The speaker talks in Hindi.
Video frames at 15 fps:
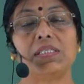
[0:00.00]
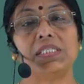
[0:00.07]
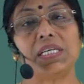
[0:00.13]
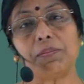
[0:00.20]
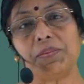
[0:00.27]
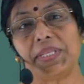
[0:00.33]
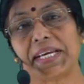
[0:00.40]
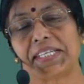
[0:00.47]

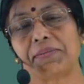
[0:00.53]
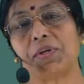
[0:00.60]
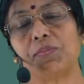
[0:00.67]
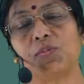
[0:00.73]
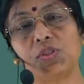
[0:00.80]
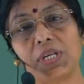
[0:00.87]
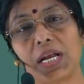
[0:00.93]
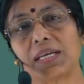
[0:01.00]
जब देश में
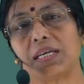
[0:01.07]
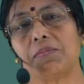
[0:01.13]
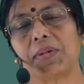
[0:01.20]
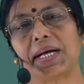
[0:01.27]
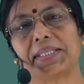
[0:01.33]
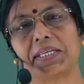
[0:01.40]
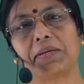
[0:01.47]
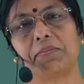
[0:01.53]
मुद्रा की
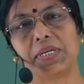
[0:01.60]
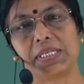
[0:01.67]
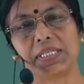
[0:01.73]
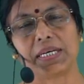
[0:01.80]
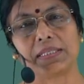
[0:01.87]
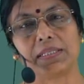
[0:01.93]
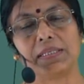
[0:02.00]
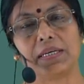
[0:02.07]
मात्रा बढ़
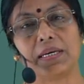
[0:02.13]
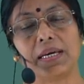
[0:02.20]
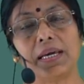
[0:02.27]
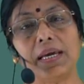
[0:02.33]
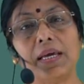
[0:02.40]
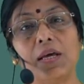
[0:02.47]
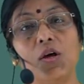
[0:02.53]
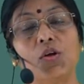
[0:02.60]
जाती
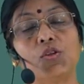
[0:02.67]
है